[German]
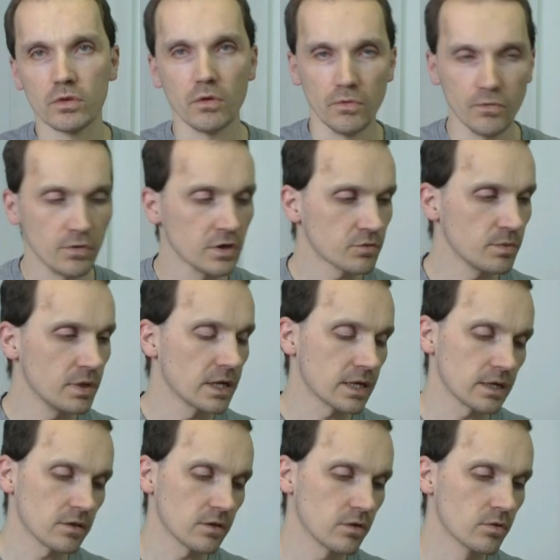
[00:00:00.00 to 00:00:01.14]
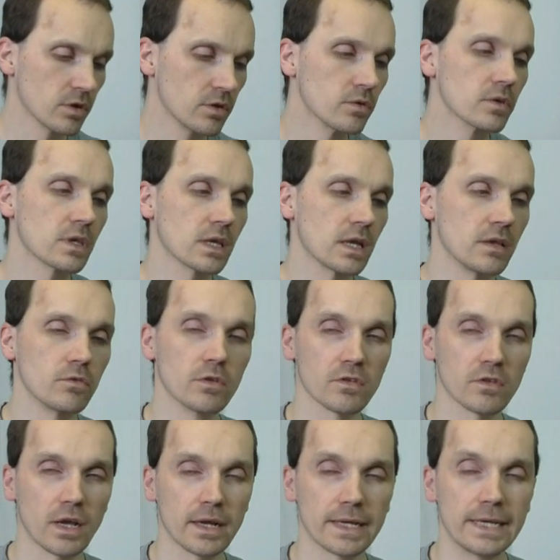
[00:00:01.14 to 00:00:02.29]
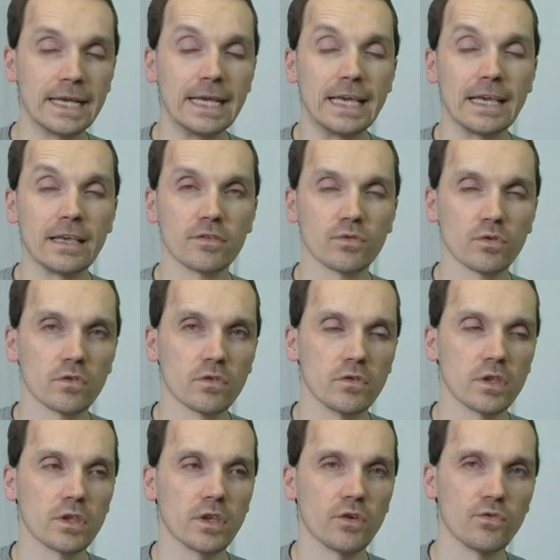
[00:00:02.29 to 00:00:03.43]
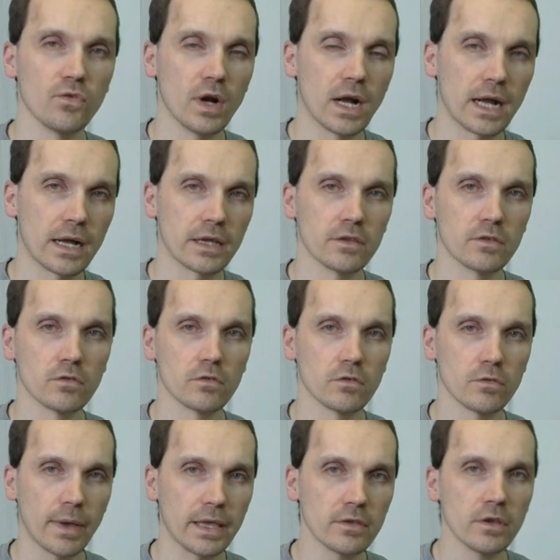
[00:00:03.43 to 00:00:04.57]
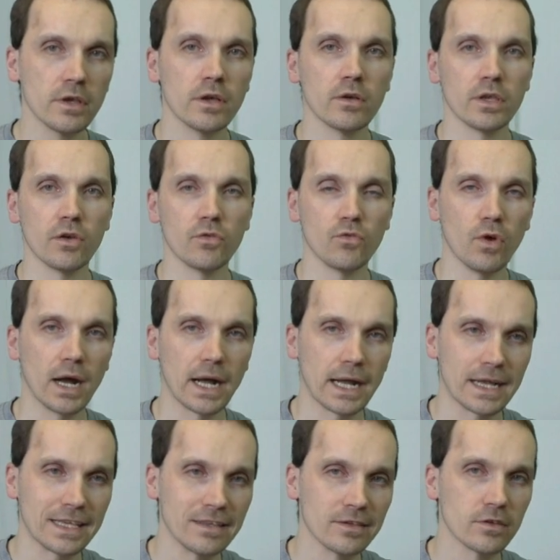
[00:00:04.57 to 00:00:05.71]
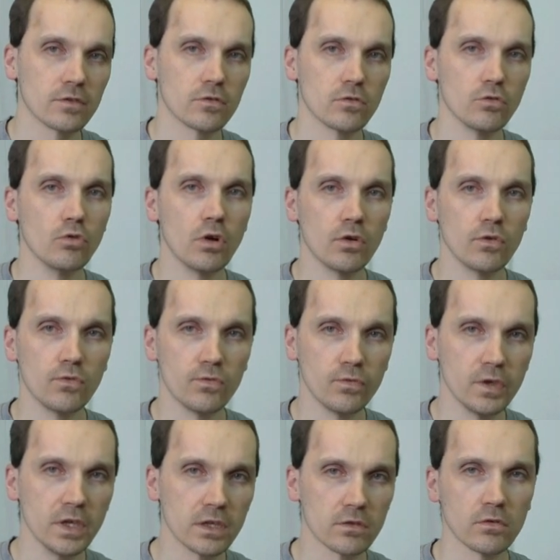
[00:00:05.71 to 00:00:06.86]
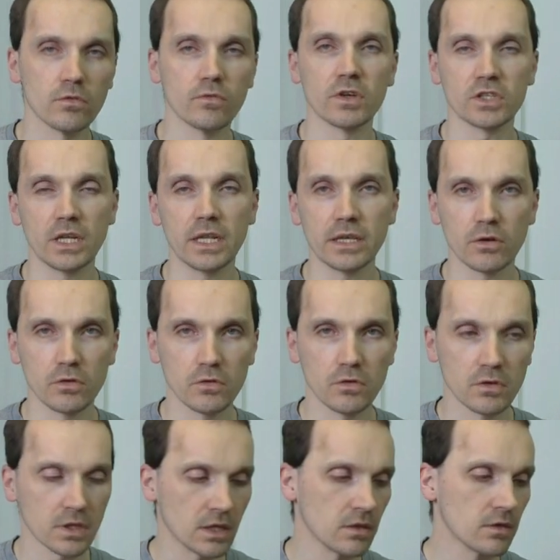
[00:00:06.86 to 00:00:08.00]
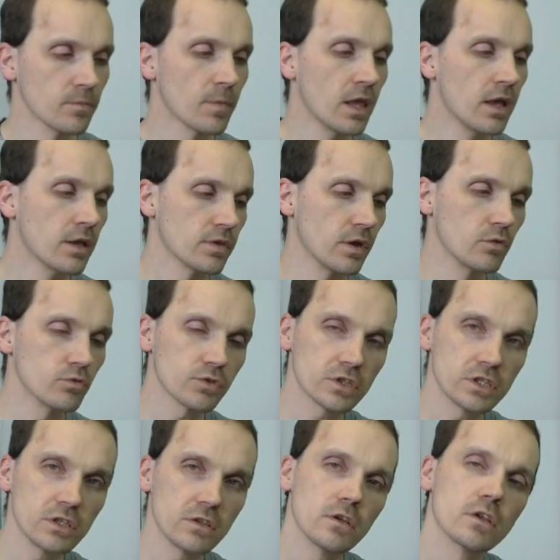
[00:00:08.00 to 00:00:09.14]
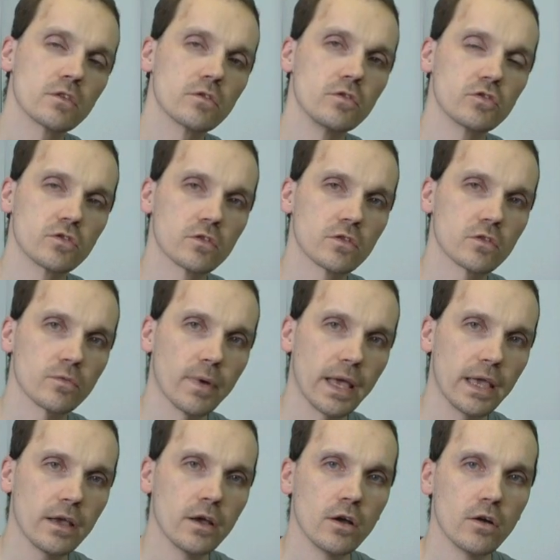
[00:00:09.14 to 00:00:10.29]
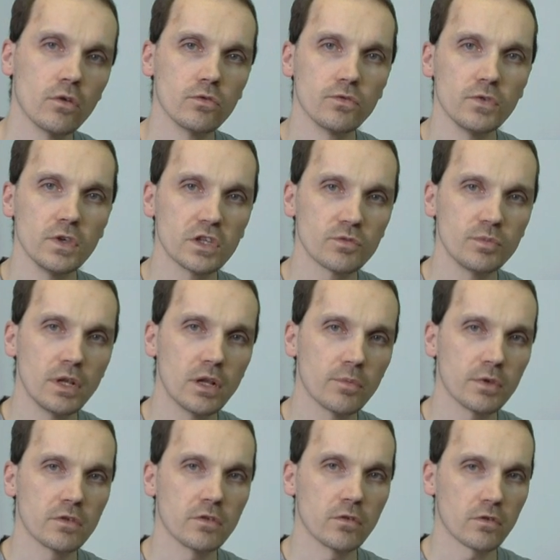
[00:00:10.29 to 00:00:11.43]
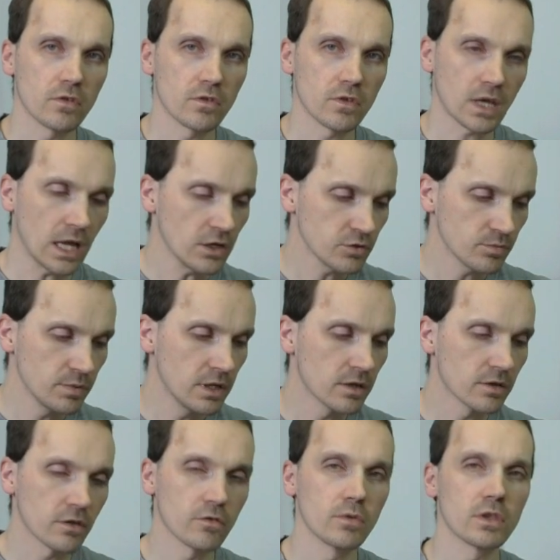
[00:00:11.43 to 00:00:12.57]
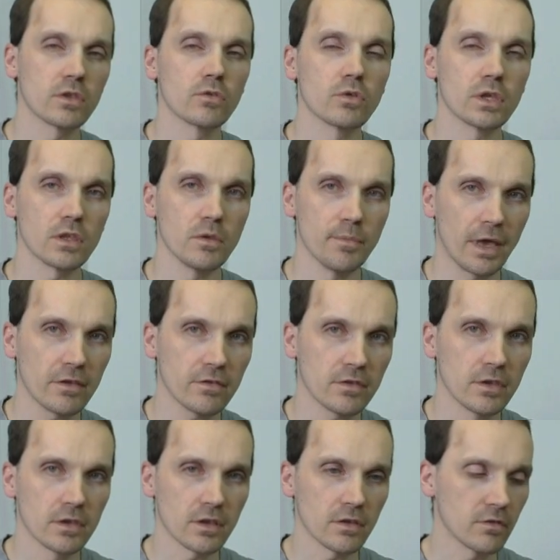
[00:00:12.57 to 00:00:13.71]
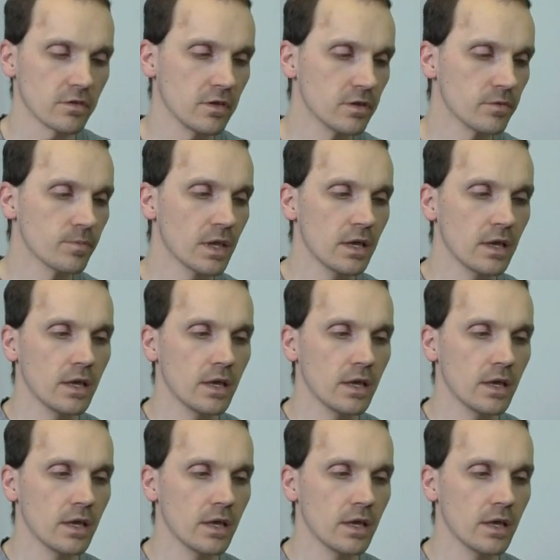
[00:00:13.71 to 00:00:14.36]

unter die Vier-Spieler-Kategorie. ich kann nur sagen, es funktioniert hervorragend zu zweit, hervorragend zu viert und wahrscheinlich auch zu dritt. Der Unterschied zwischen zwei und vier Spieler bzw. drei Spieler, das wird natürlich die meisten interessieren,